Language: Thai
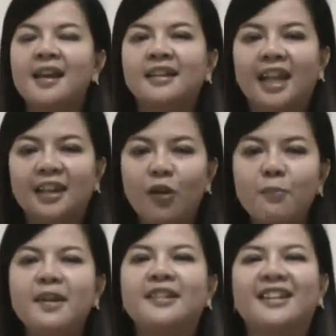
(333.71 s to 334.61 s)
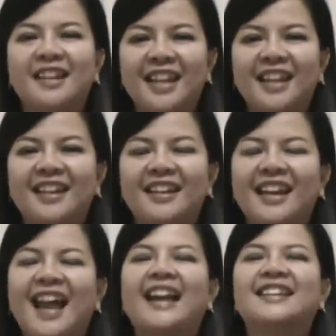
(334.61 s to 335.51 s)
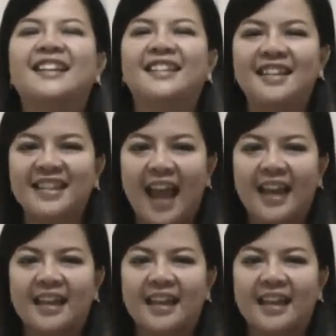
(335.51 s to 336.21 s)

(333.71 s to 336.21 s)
แต่ต้องมีสติในการตัดสินใจ